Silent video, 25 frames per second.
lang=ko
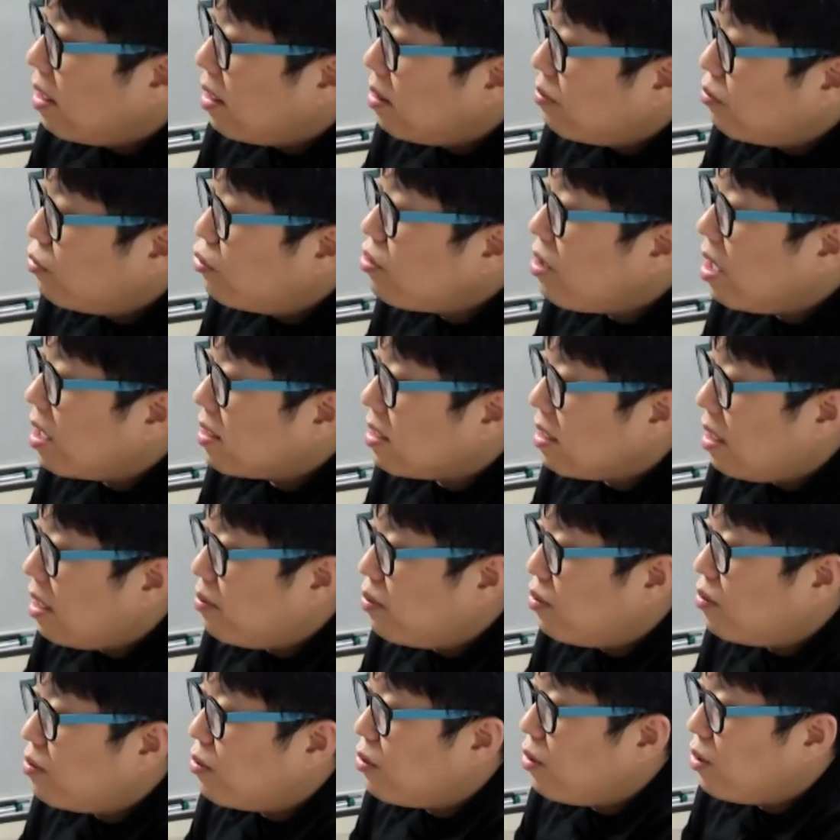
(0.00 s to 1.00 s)
문학
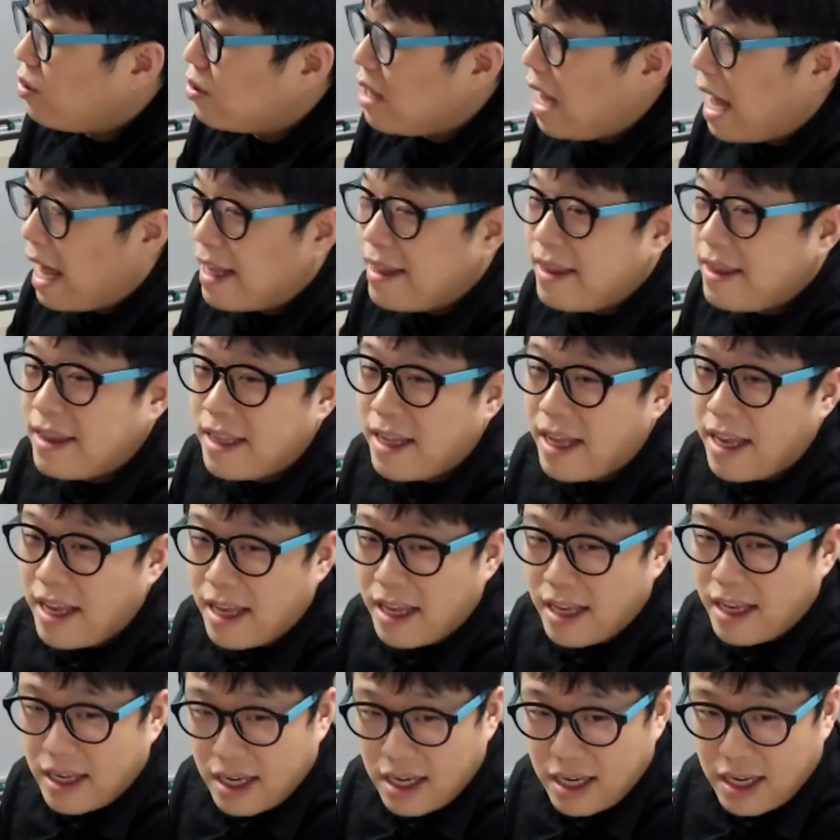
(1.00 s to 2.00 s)
작품으로는
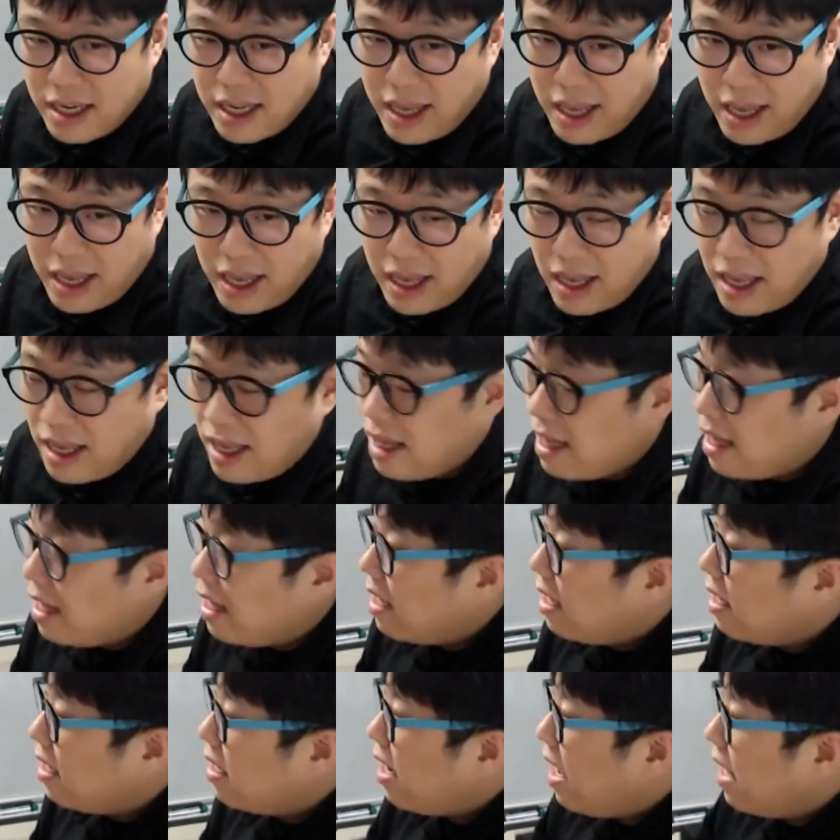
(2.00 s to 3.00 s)
안내의 일기
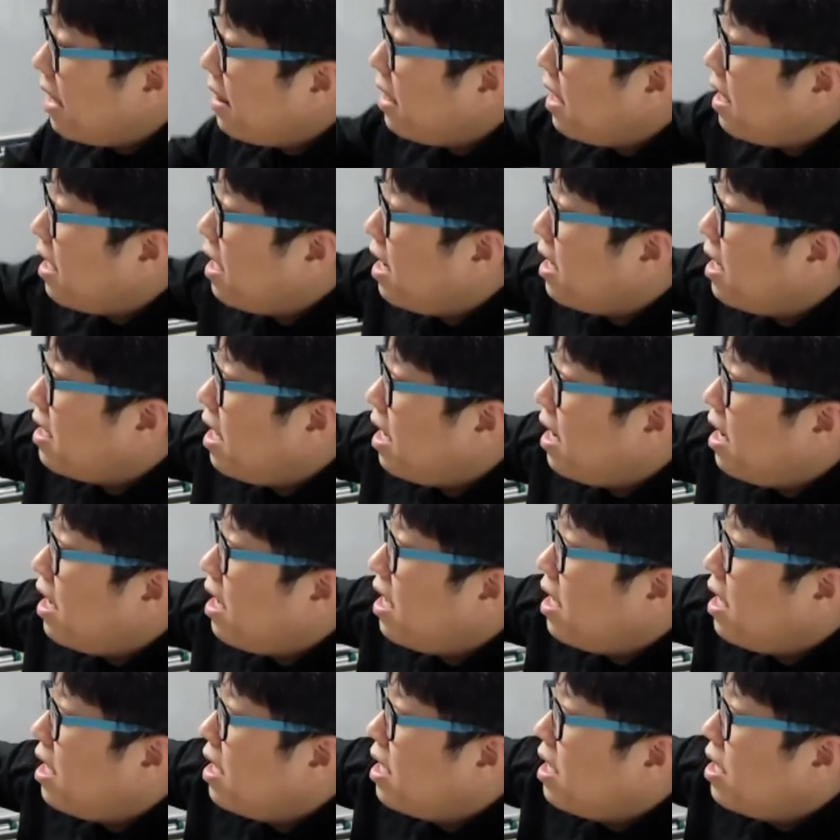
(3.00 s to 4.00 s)
그 안내라는
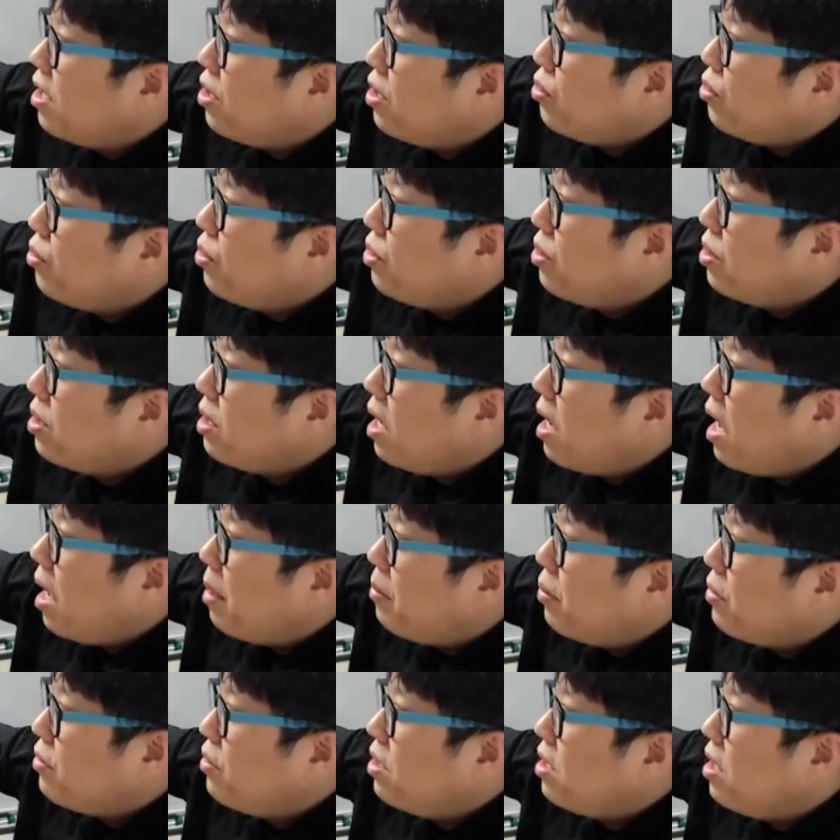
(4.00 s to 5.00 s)
애가 이제
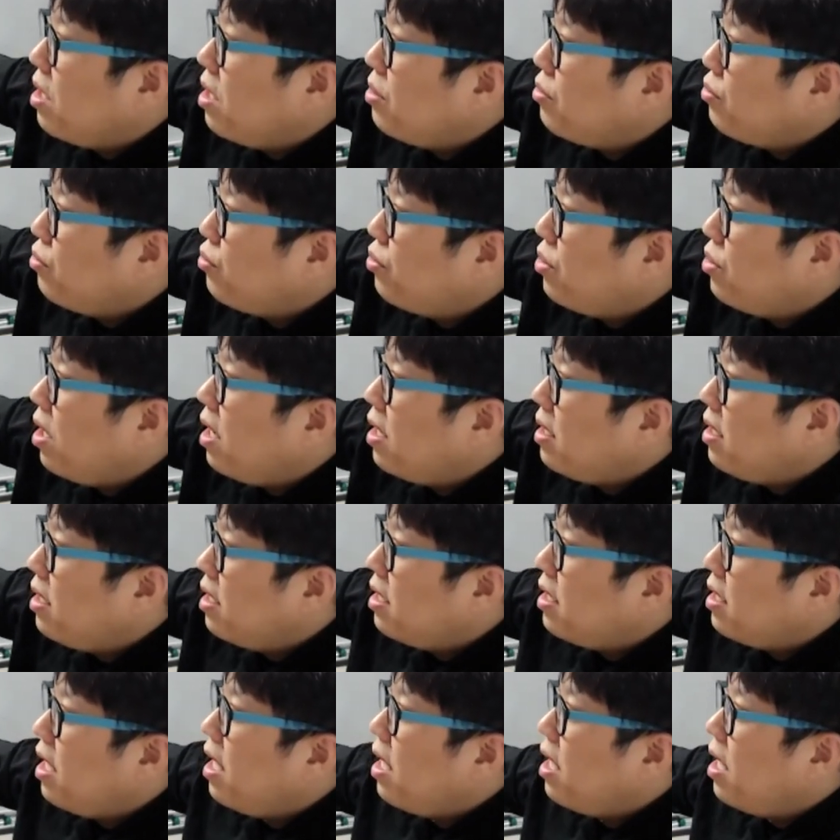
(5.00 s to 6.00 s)
아버지가
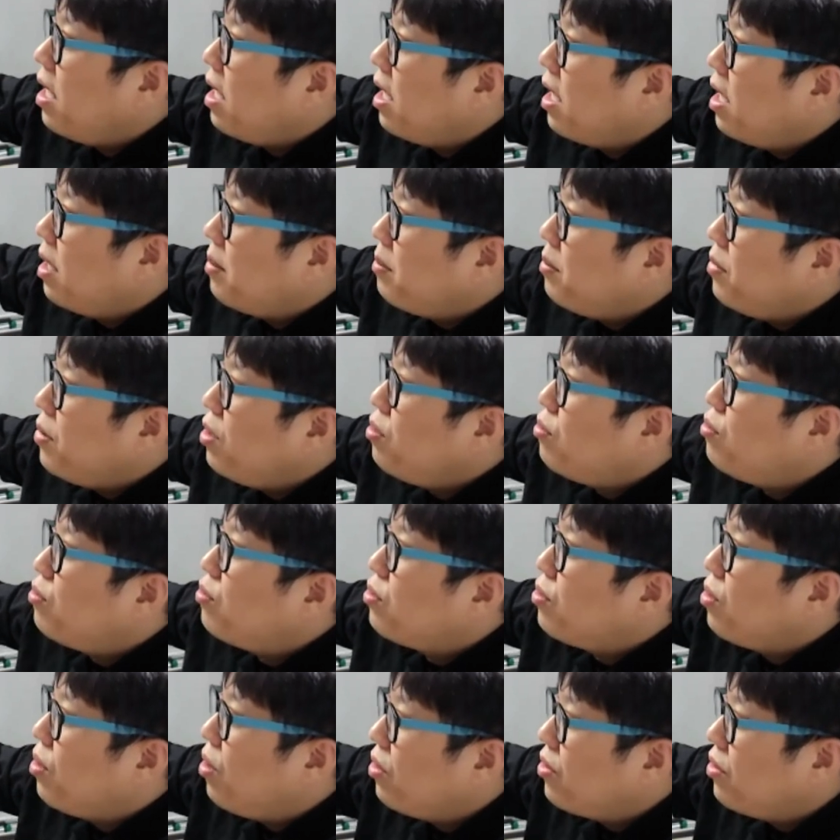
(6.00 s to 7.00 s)
유태인인데
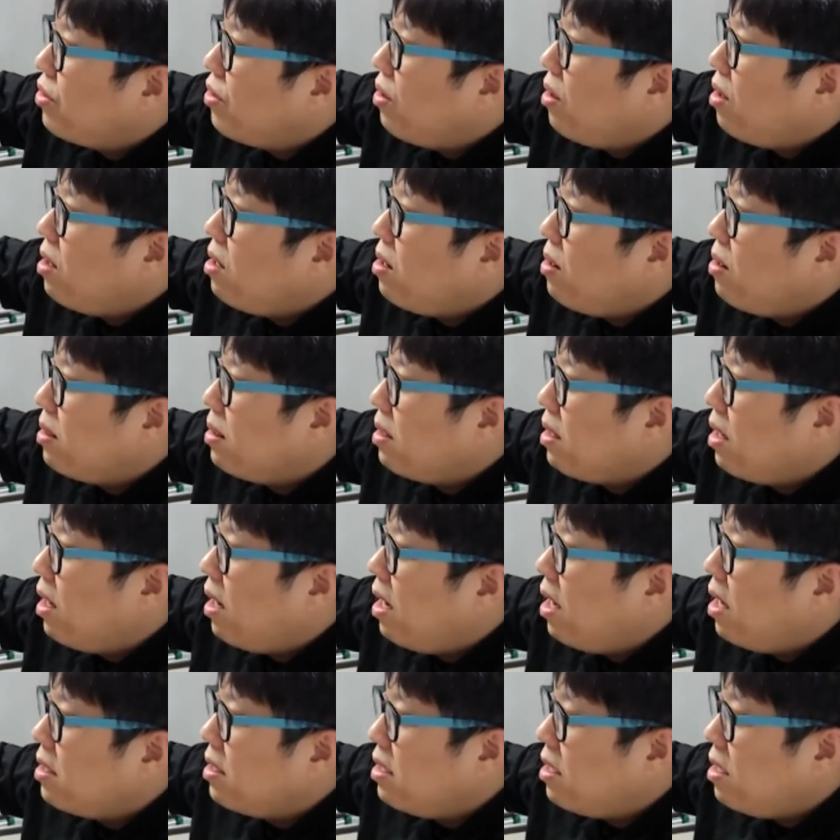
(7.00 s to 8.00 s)
미국으로 건너가려
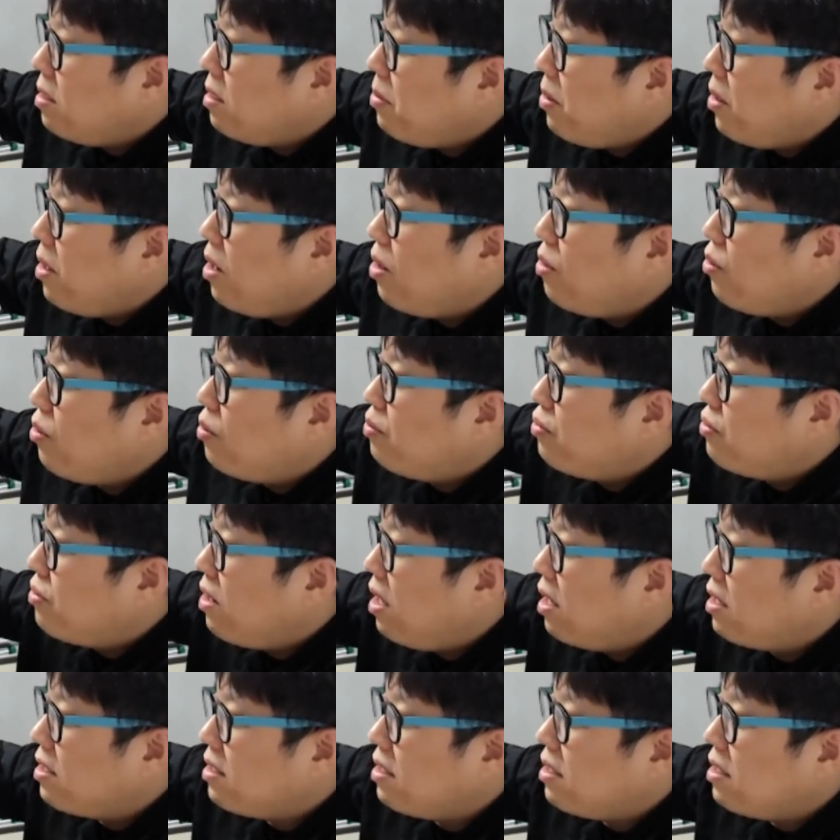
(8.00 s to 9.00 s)
했다가 실패하고
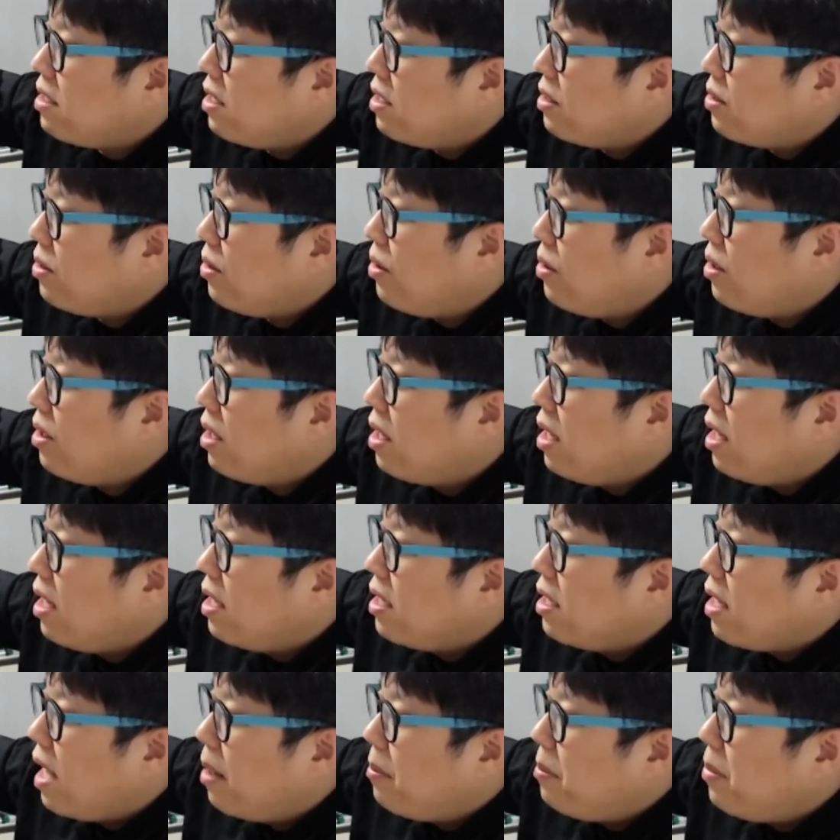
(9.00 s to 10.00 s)
프랑스에서
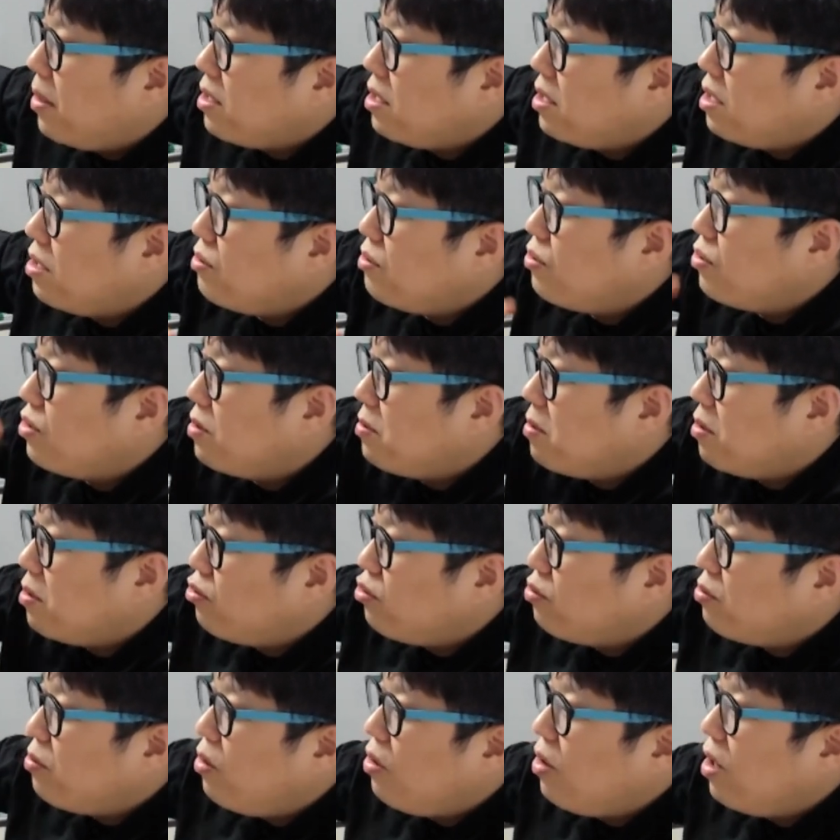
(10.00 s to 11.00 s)
아빠 친구 집에
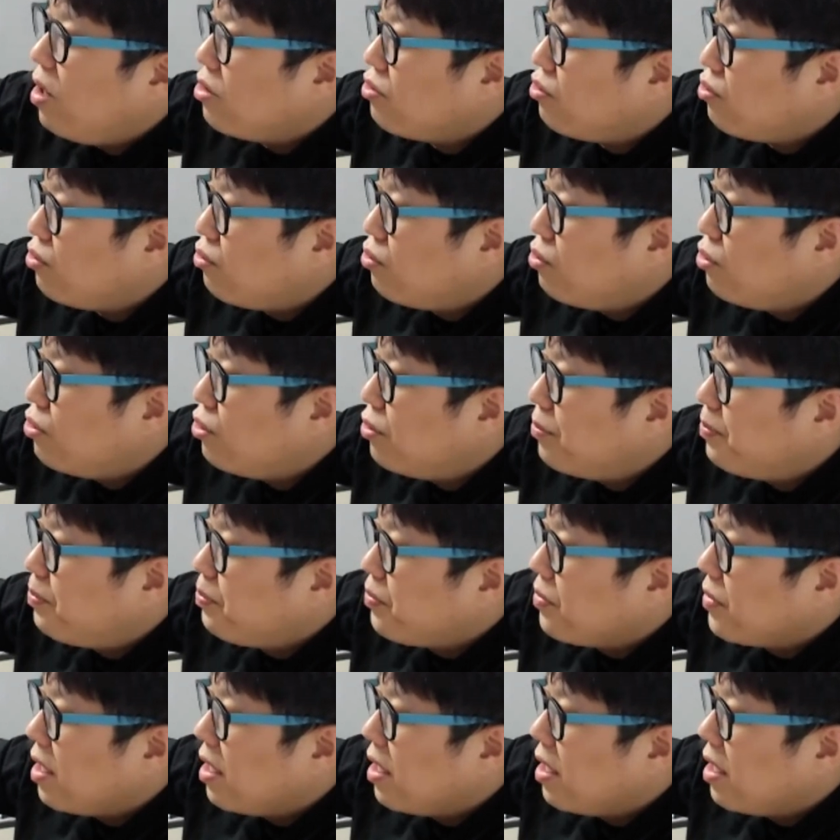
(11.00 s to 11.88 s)
숨어가지고